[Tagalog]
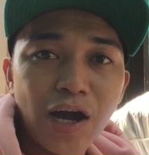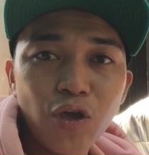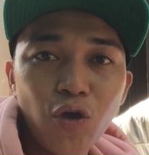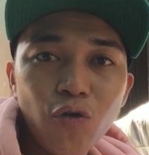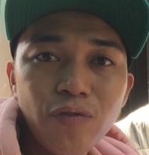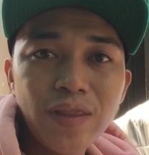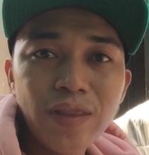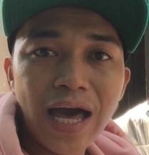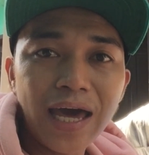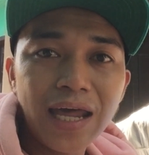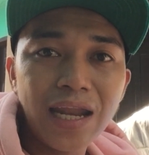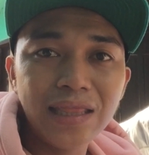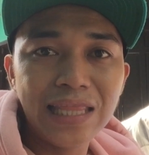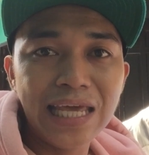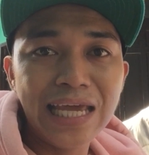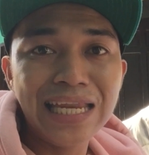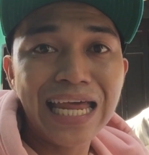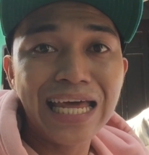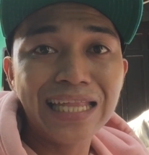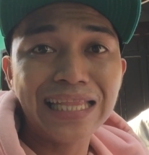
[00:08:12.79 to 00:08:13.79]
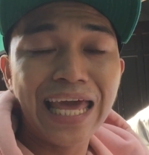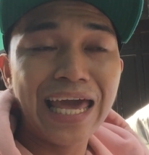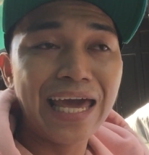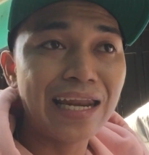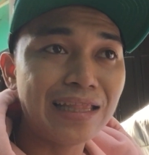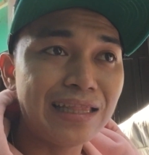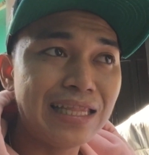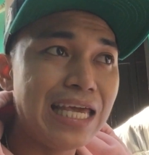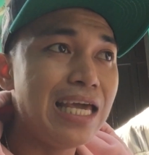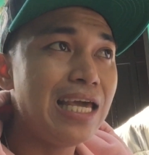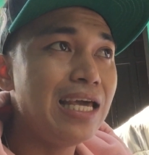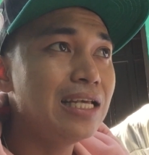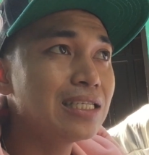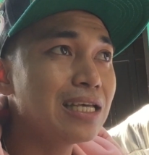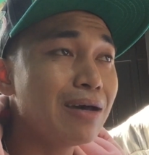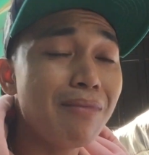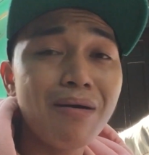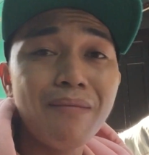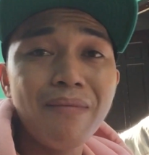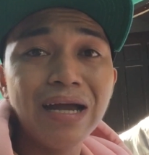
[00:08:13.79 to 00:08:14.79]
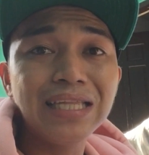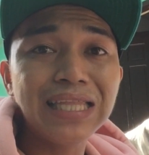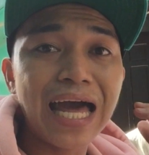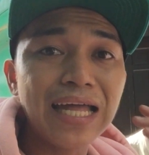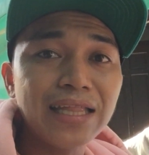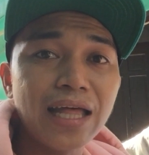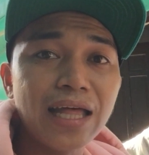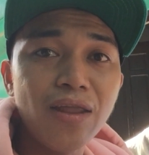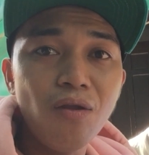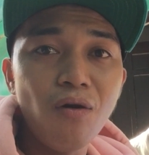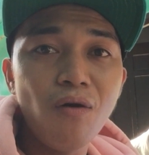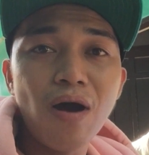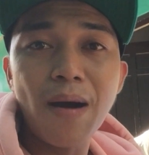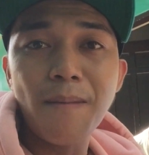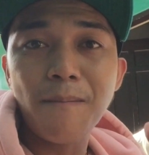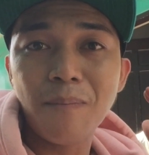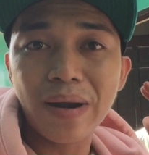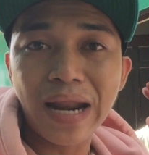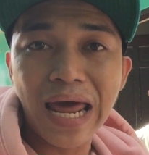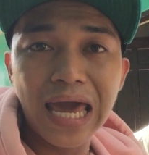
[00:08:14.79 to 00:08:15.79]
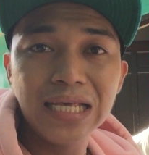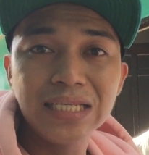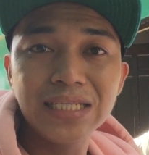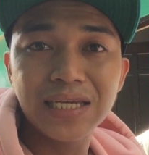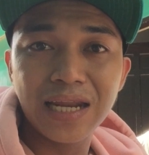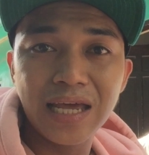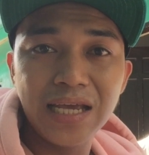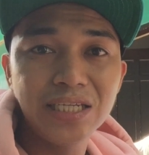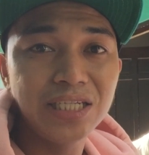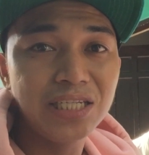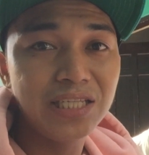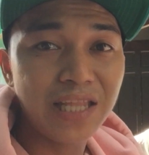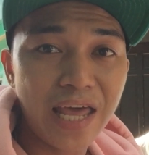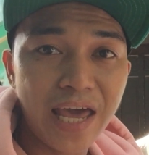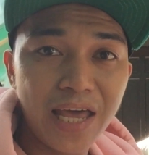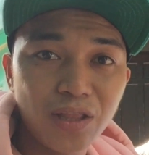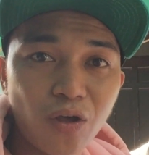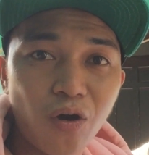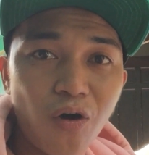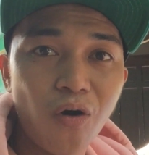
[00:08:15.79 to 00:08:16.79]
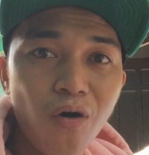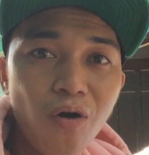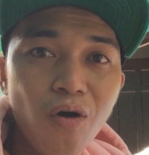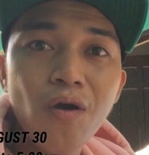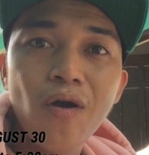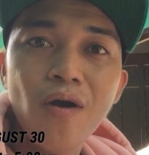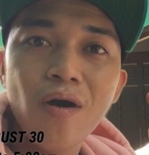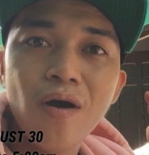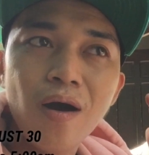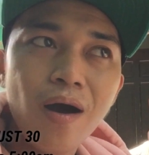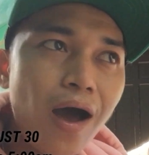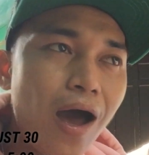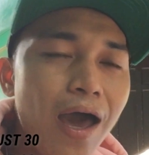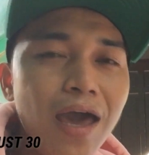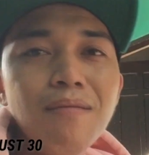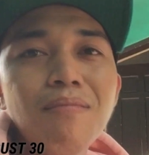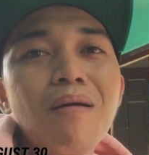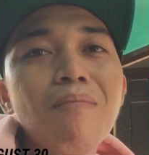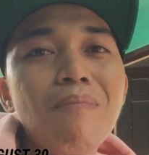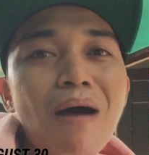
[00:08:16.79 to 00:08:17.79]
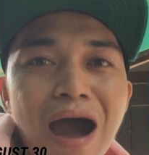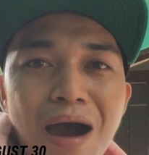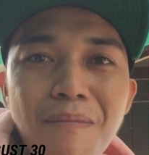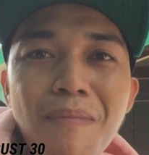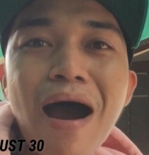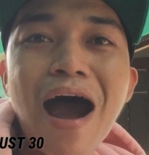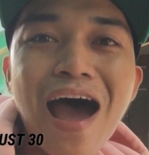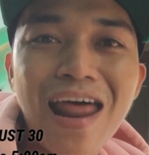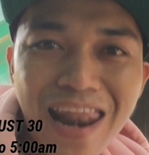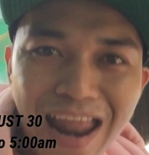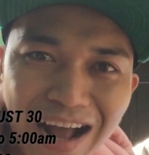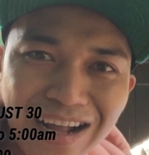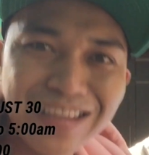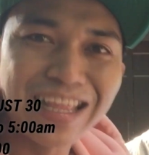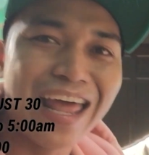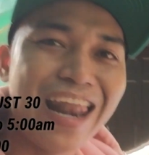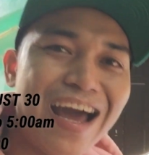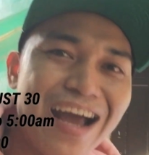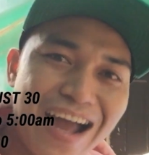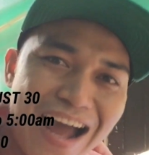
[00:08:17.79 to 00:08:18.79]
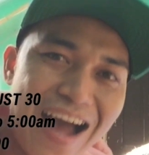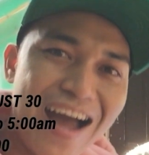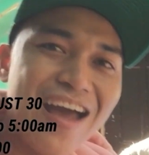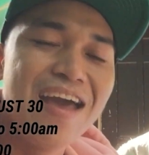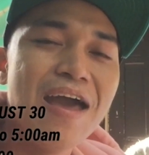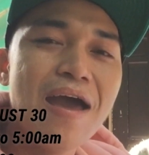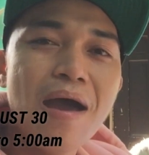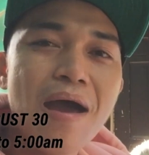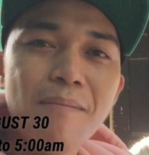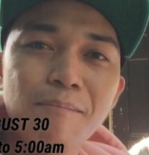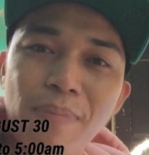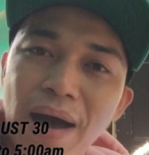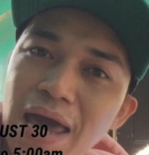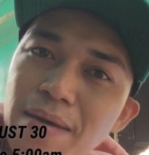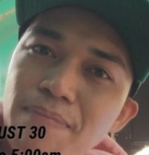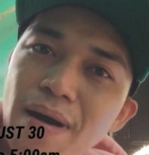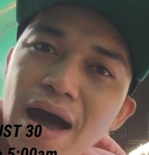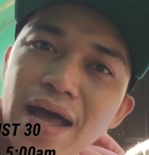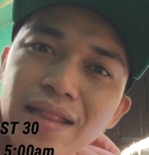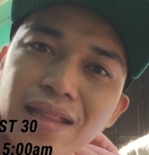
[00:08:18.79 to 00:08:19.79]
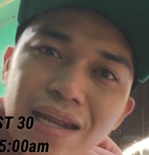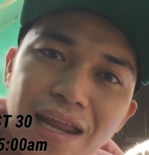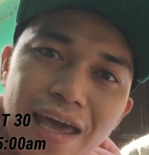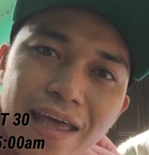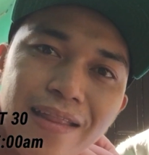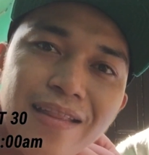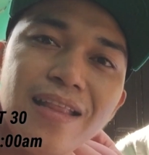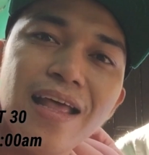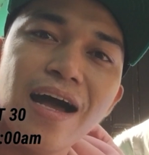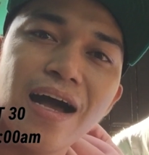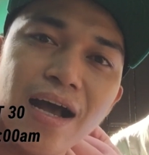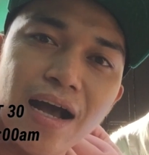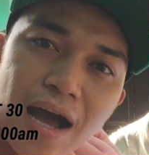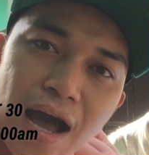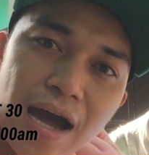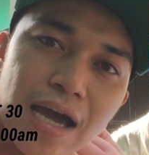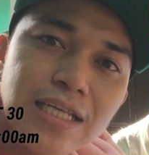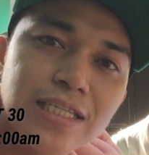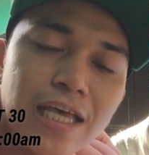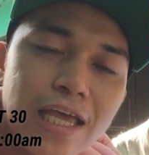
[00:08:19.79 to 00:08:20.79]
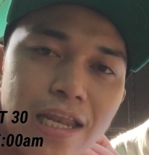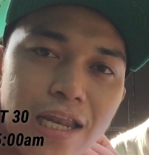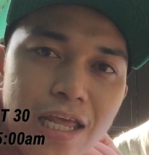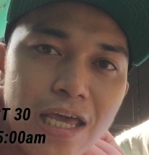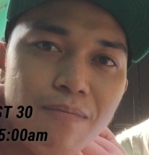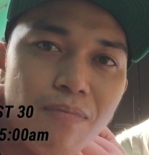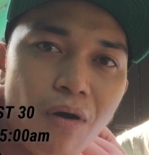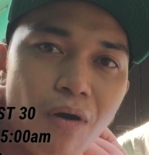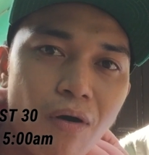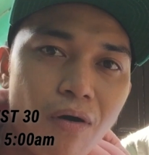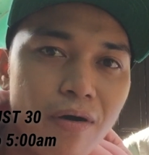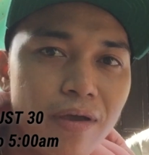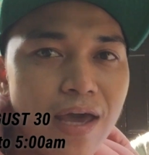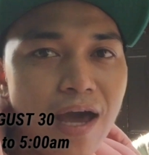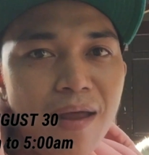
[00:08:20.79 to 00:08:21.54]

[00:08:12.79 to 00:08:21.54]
Ngayon darating na 30. Sa mga magtatanong ang price range nito ay mababa lang talaga. 500 hanggang 1,000.